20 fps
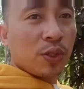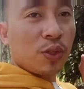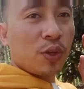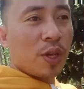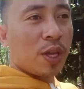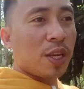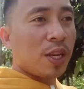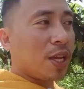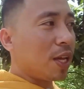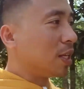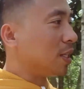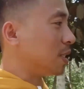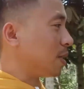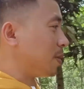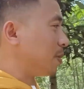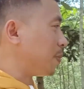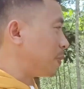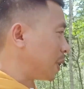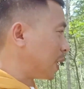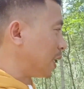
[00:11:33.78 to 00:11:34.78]
so yan guys
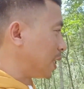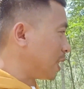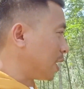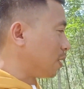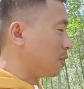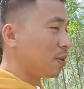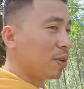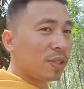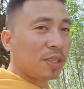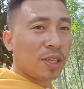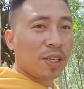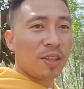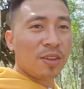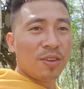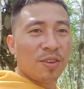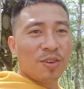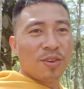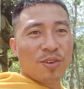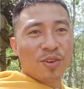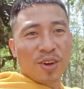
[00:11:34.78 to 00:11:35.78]
so, pakita ko na sa
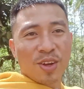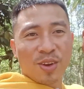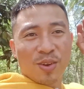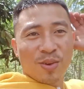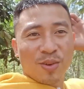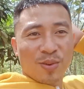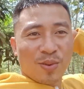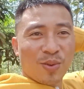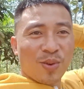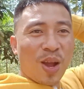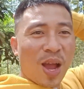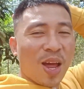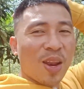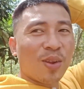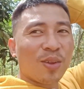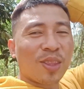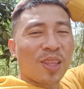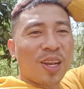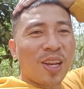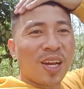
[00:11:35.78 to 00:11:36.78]
inyo no, kung anong,
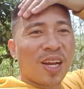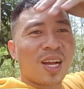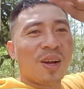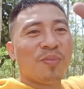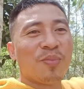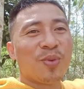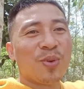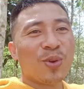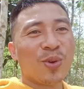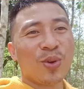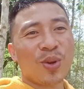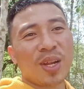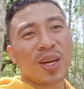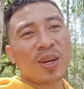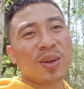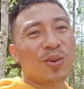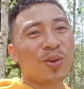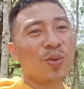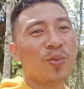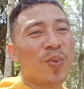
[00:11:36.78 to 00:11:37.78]
anong talaga ang puno
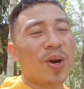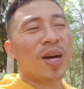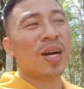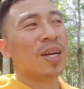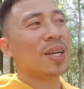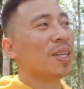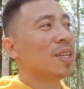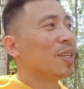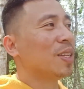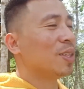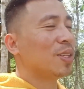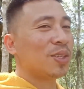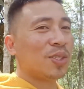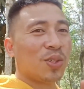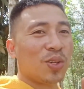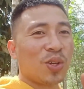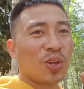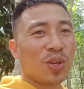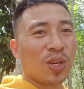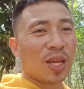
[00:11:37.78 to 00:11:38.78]
ng guma
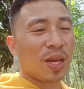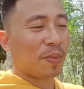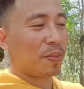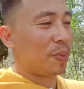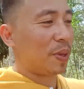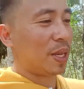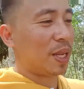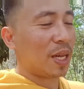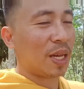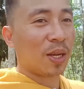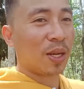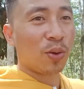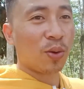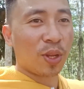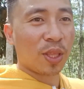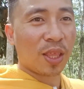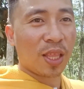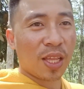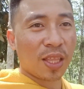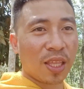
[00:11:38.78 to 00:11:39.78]
so yan uh,
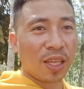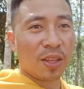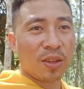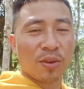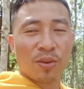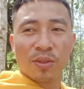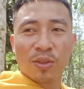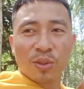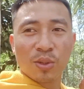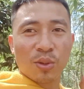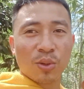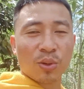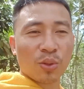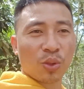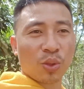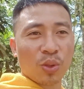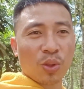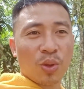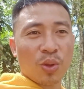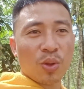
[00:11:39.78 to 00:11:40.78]
pinakurit natin yon so
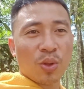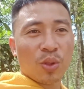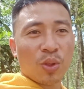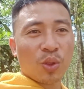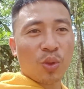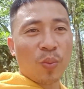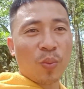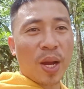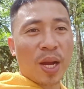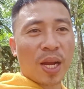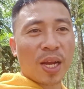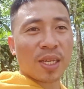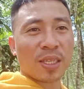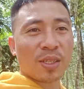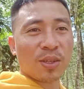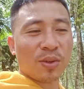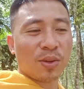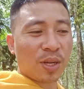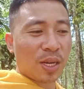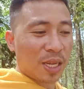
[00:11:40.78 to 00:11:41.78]

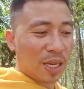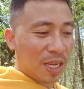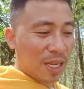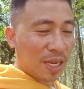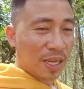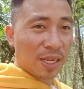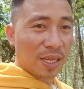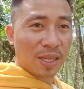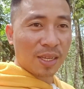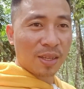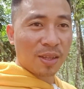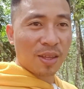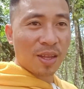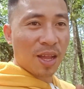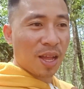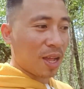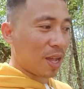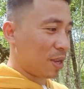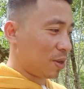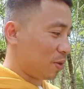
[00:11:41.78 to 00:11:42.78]
tumagas yung kanyang
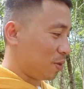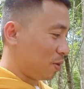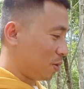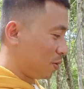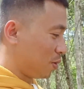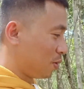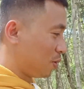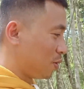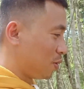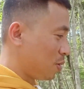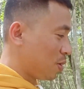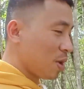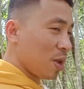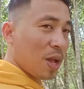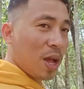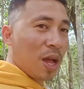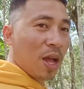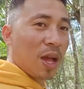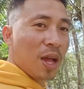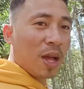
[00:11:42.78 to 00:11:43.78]
uh,
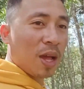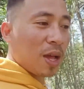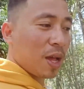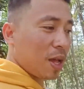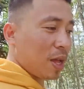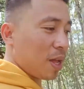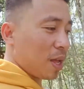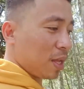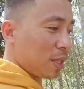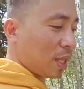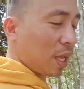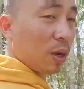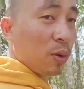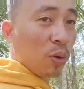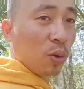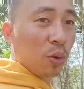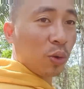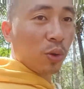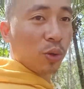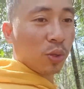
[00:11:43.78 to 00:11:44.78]
uh,
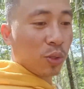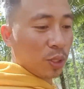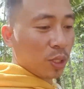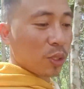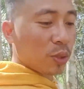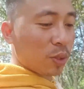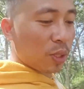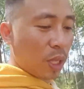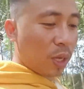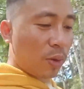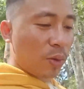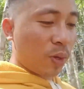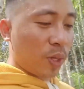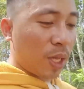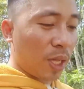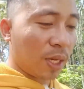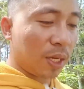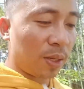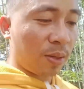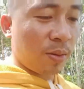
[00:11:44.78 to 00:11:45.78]
tagok so tagok
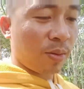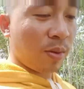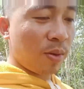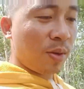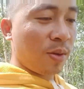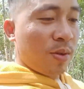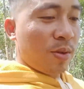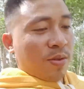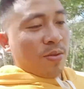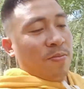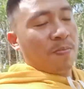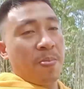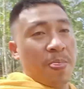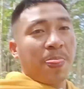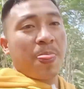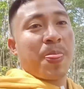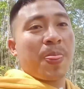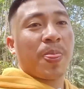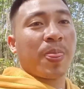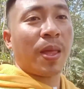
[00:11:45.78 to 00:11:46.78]
yan
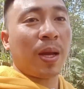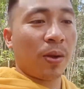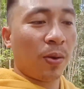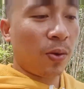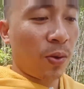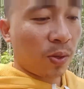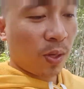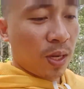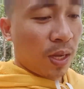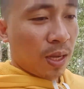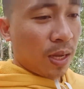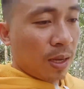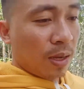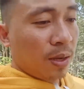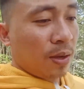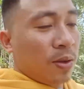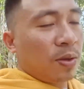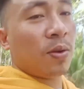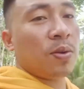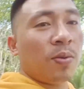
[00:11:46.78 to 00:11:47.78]
tagok
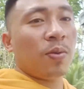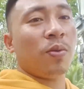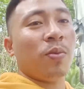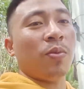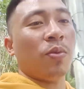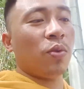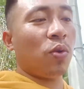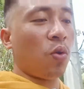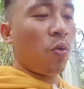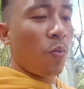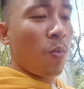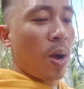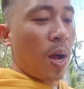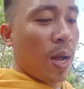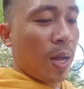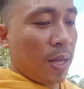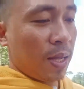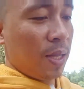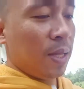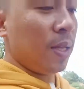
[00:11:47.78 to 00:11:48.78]
ng
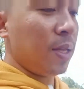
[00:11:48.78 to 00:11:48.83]
guma